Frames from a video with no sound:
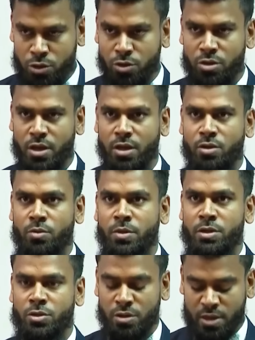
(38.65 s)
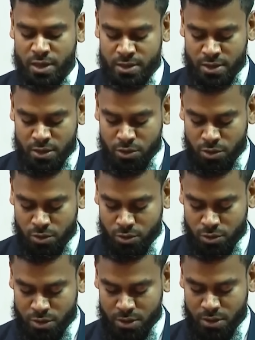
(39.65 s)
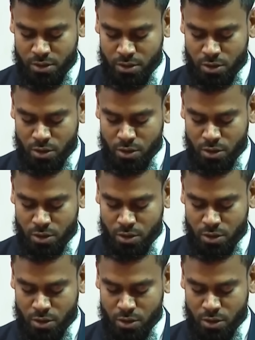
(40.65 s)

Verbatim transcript: শুরুতেই গভীর শ্রদ্ধার সাথে স্মরণ করছি